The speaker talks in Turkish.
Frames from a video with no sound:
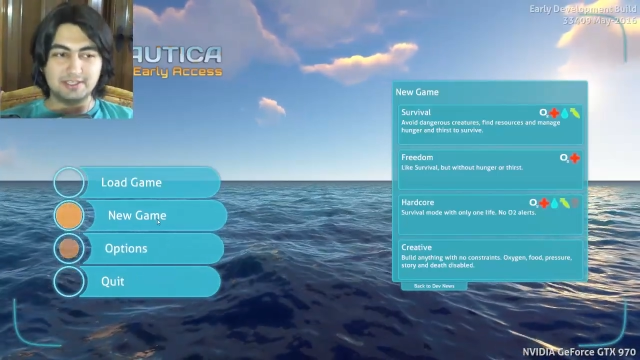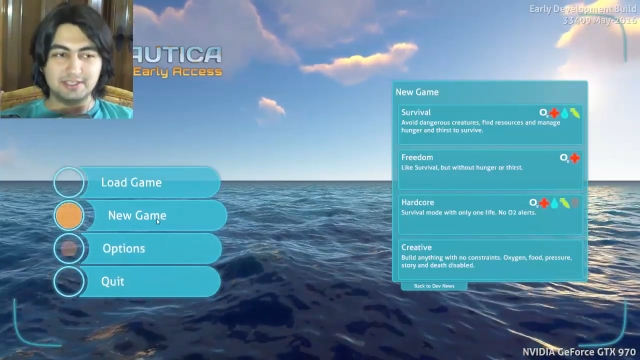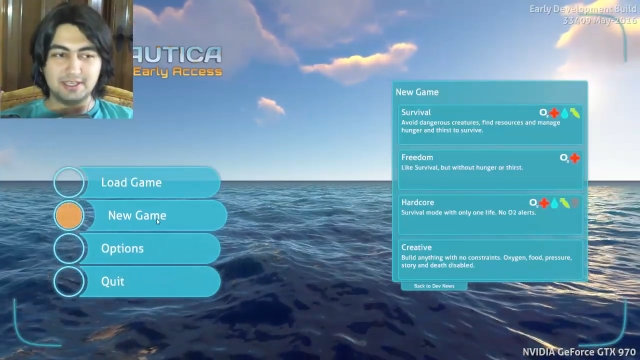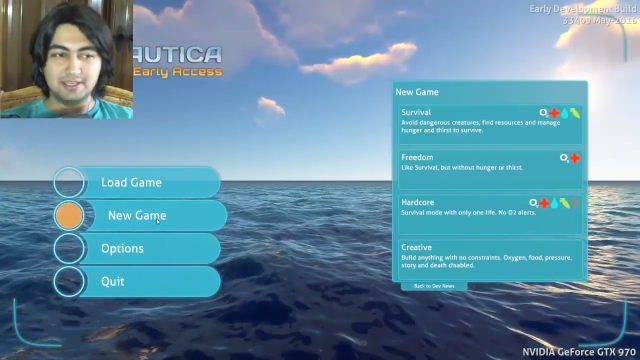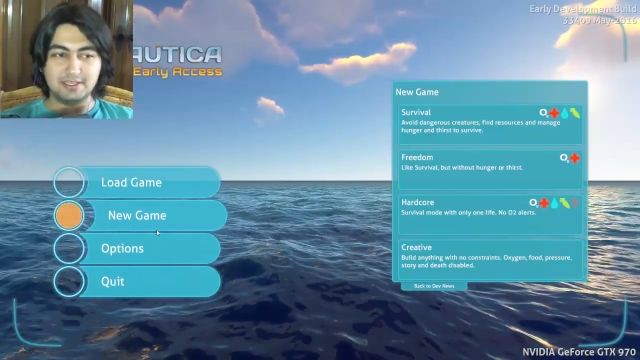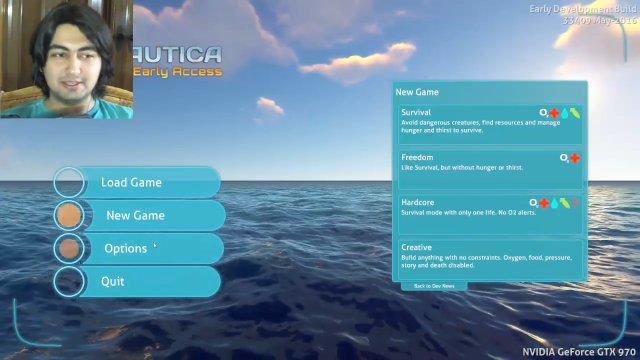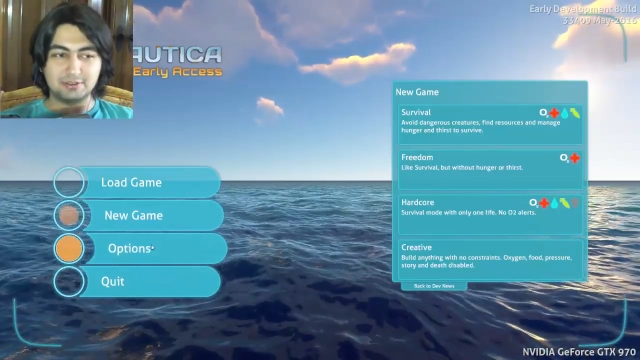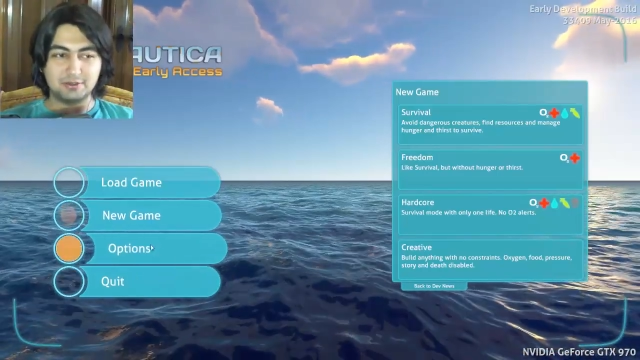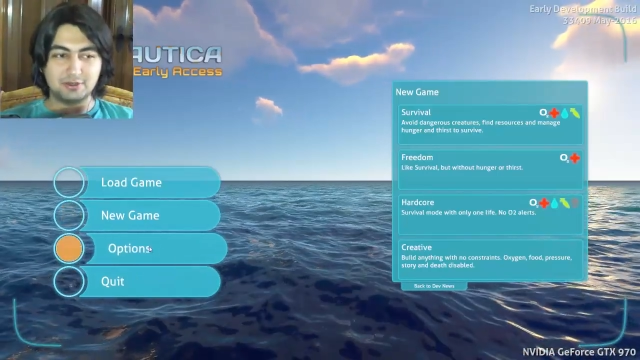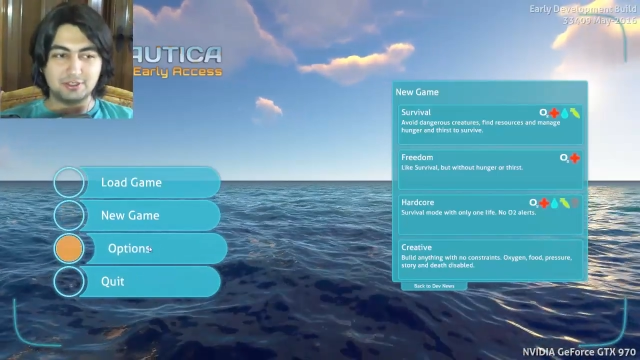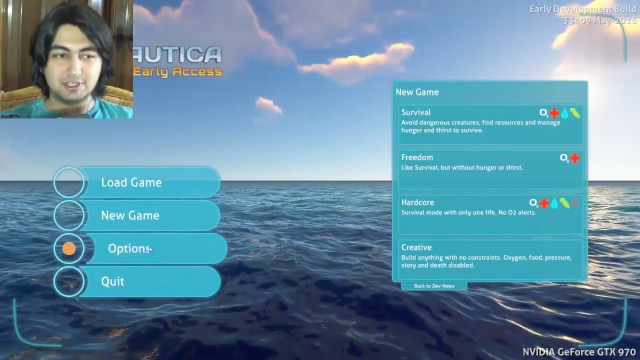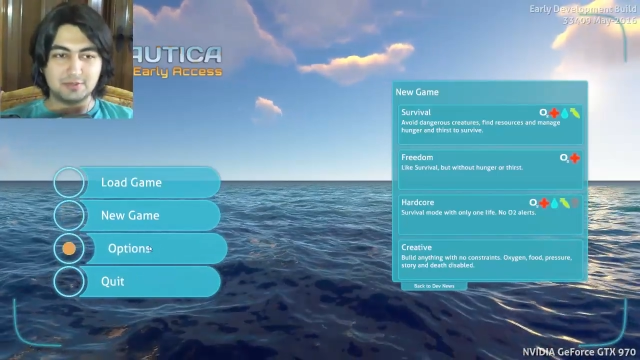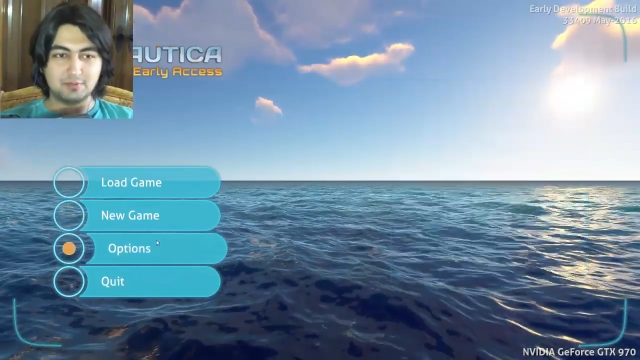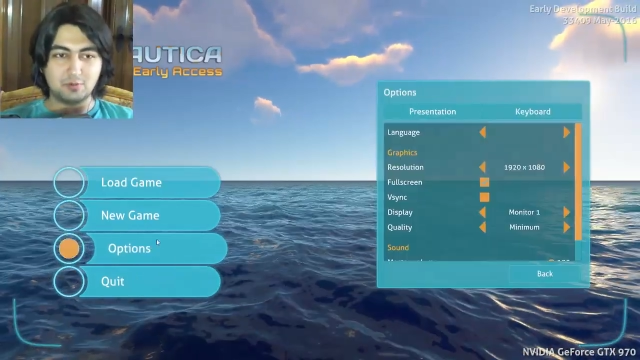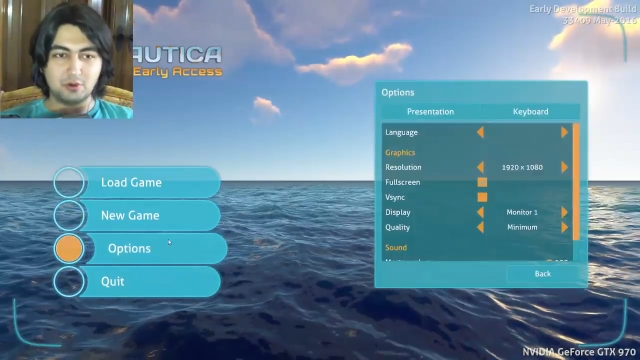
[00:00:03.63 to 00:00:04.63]
ilk kez
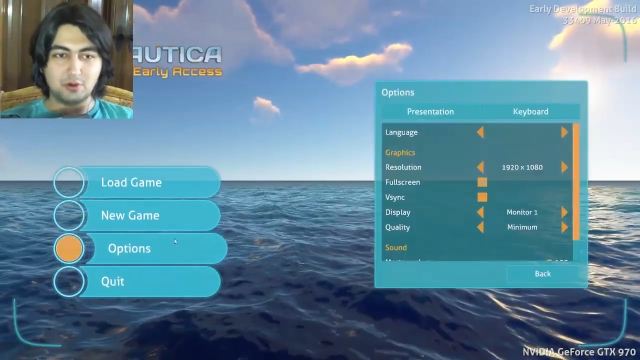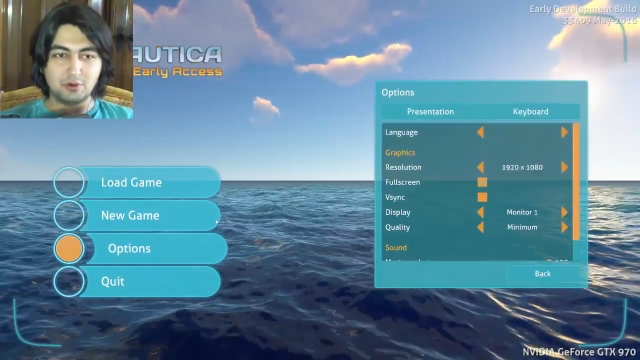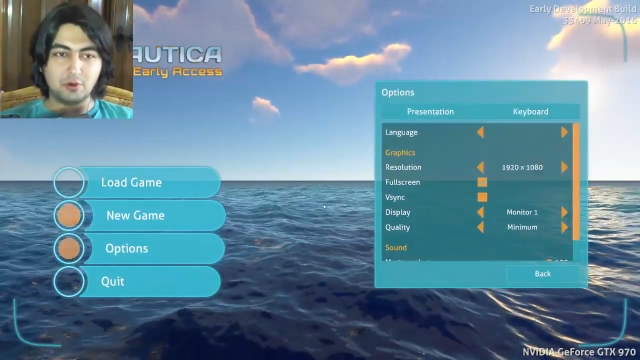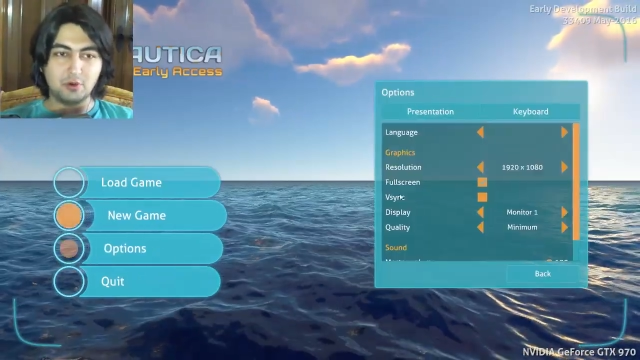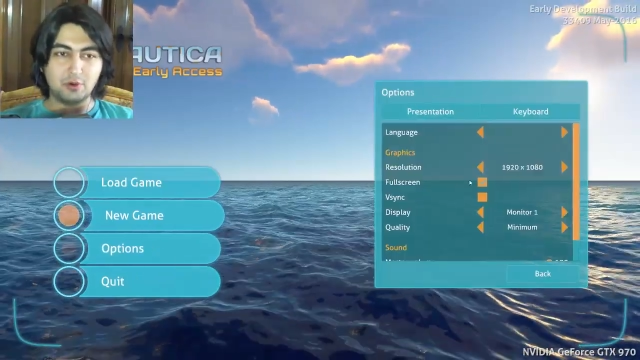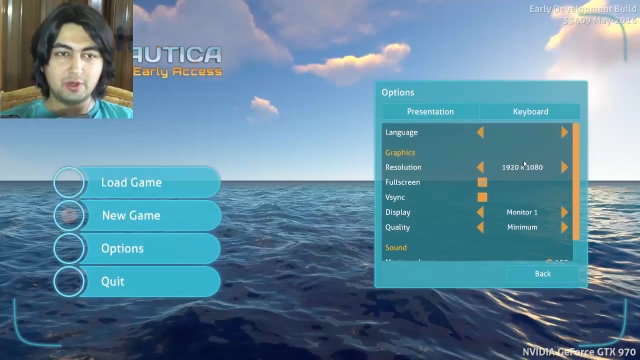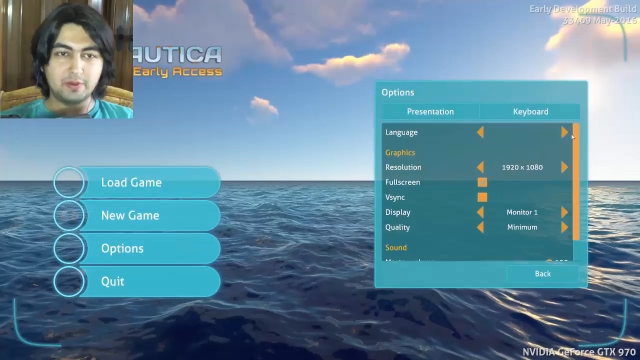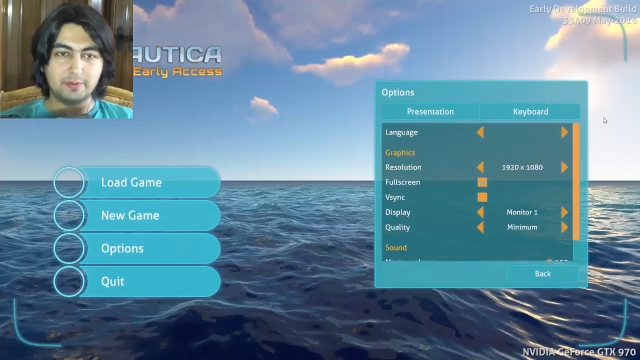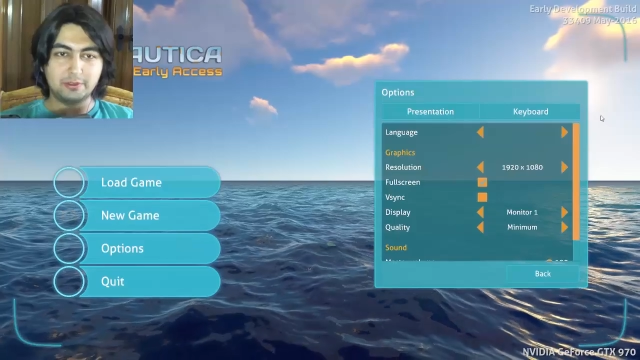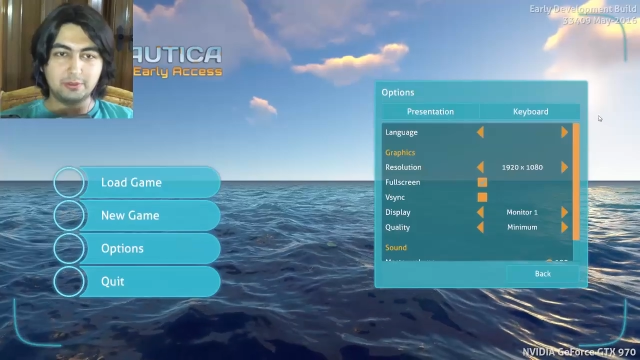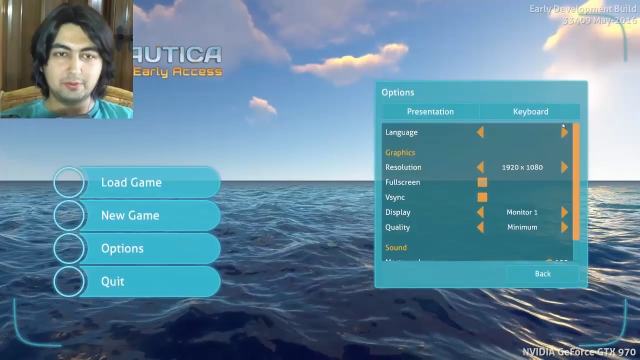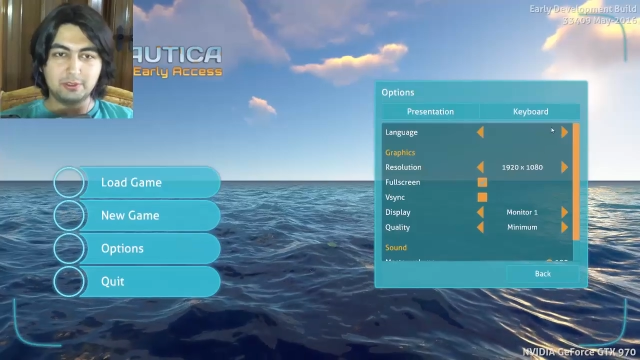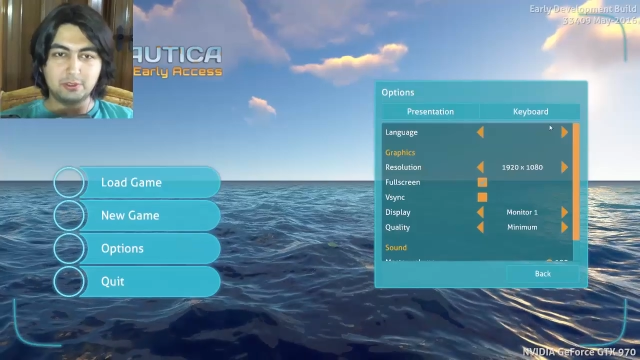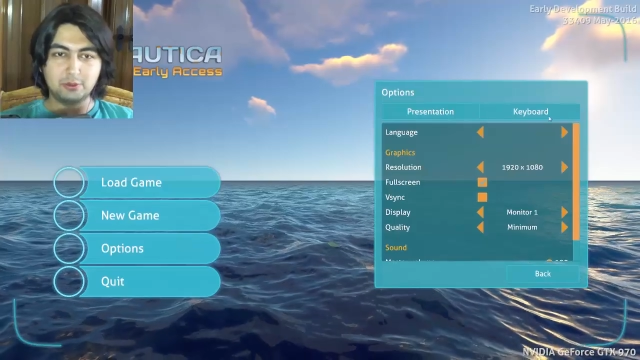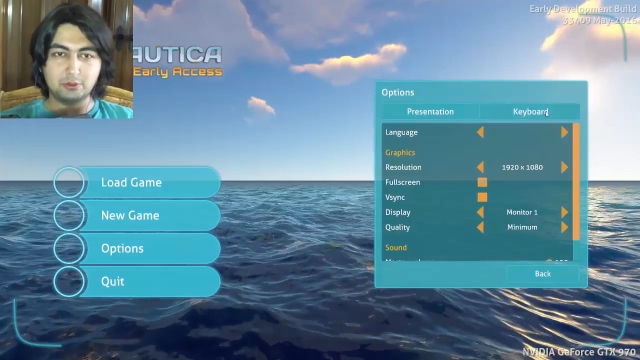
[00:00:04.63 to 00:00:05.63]
oynayacağız bu oyunu. Oyunu bir
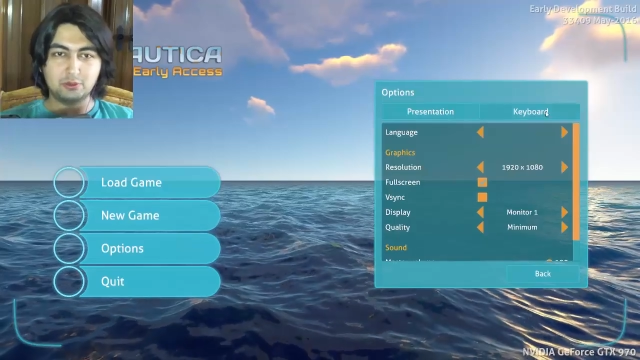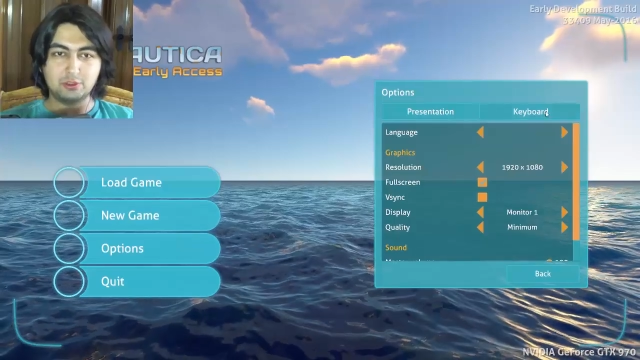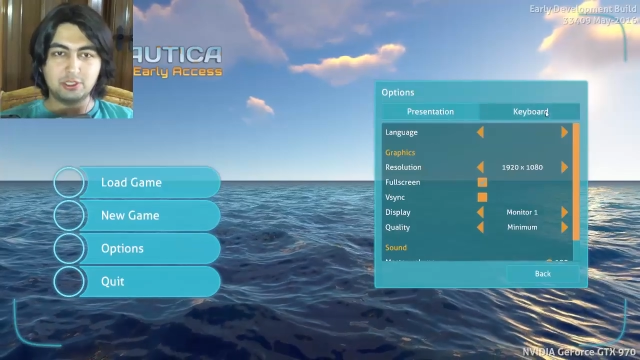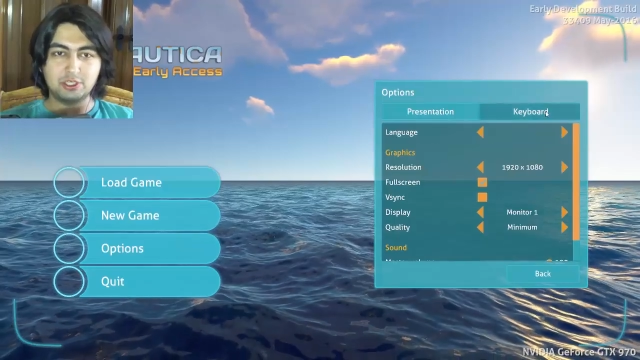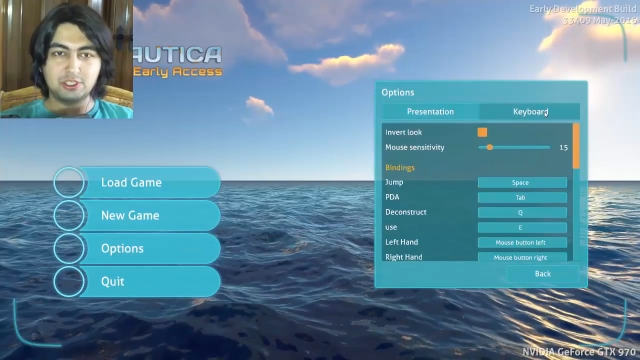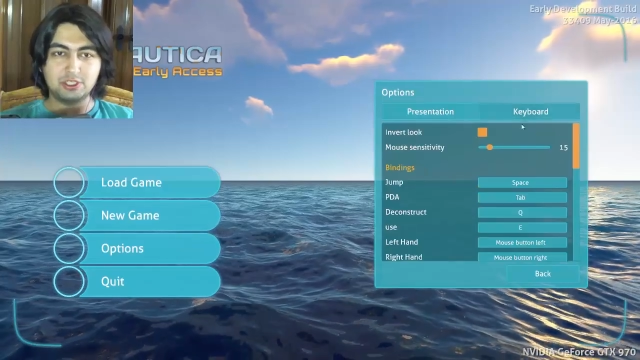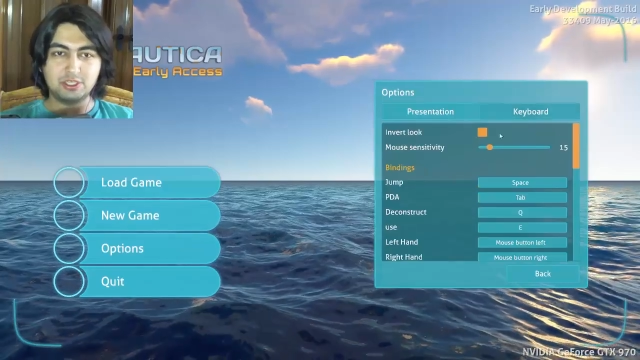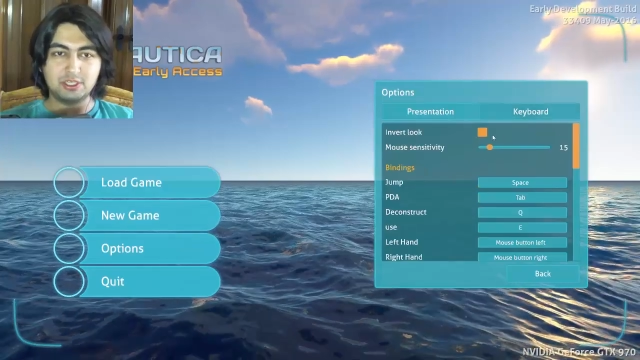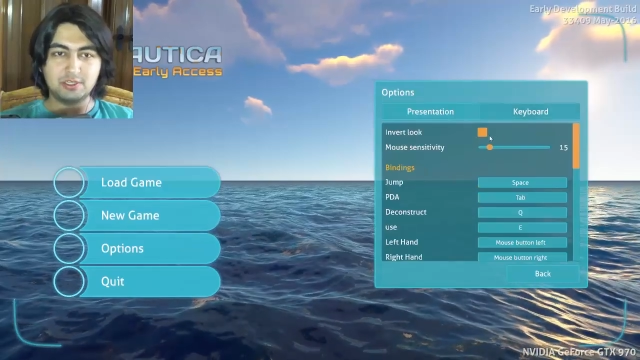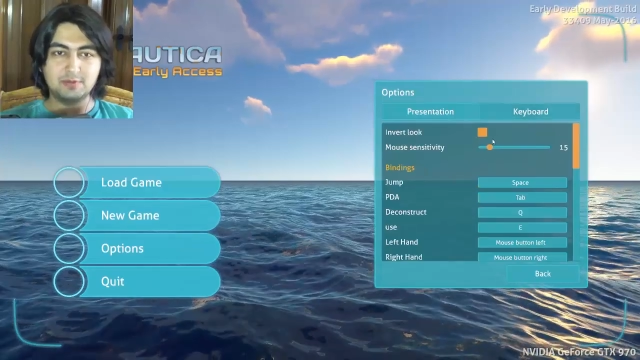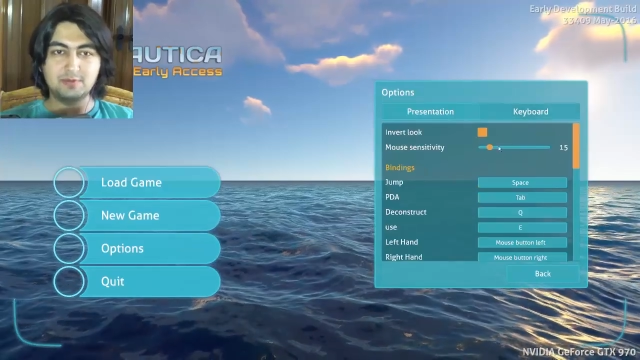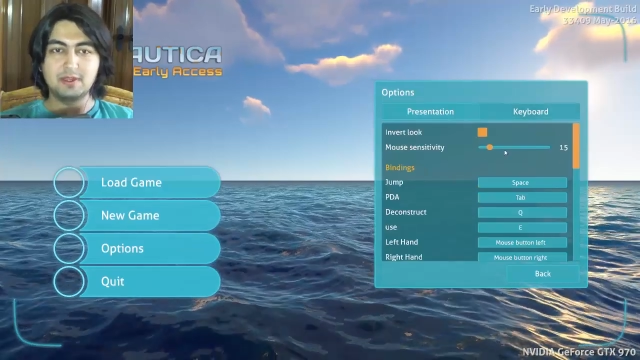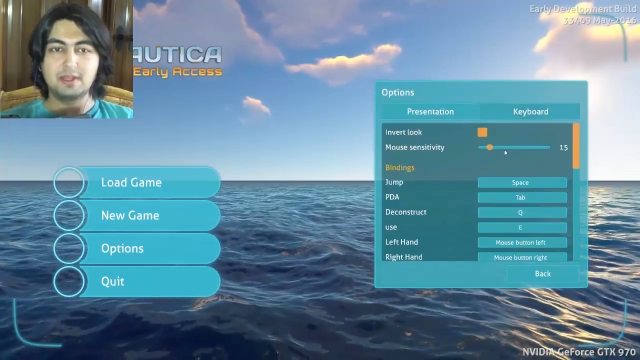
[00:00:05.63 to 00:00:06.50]
Türkçeleştirelim.